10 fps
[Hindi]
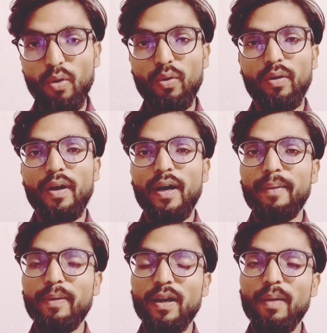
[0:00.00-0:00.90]
और
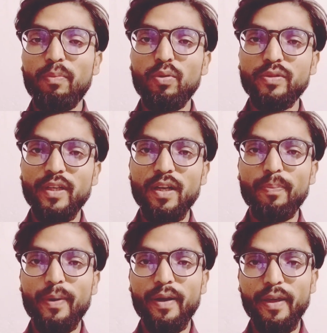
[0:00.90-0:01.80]
अगर आप लोग चैनल
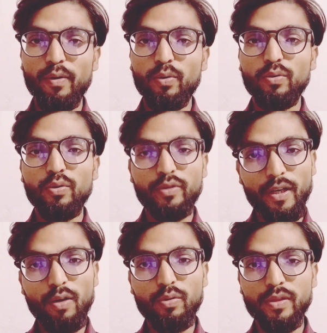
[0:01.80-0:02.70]
पर नए हो तो
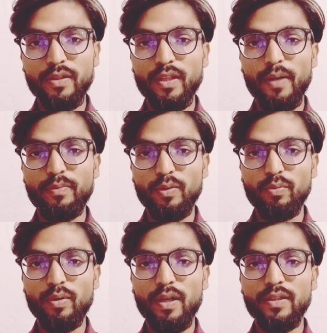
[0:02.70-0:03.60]
चैनल को सब्सक्राइब
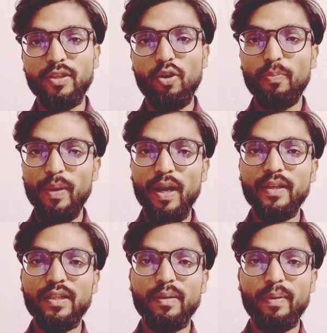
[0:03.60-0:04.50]
जरूर कर लीजिए और बेल
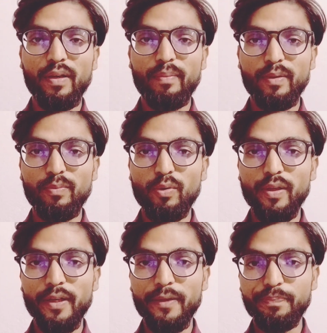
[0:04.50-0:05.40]
आइकन दबाना मत
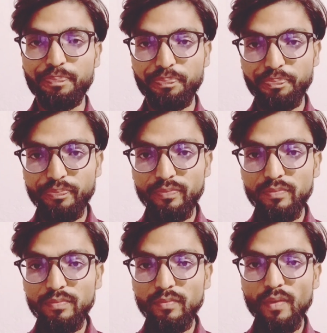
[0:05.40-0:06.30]
भूलिएगा
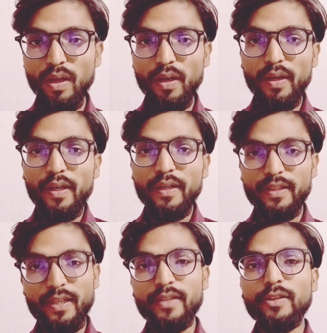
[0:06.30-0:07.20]

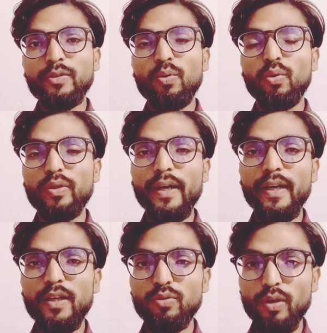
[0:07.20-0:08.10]
किसान साथी होता
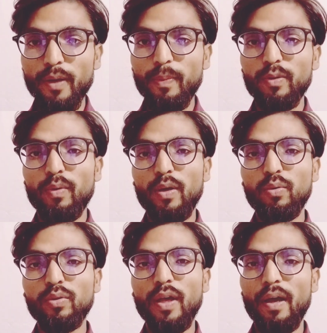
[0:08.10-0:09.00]
क्या है जो खरपतवार
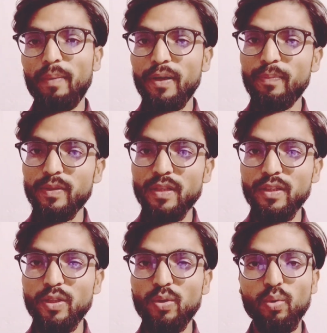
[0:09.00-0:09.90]
होता है हमारी
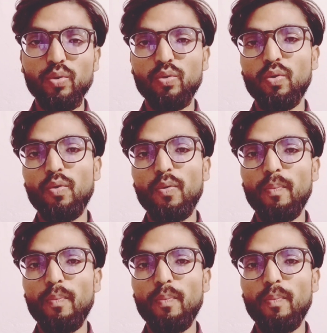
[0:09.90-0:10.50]
फसल की ग्रोथ को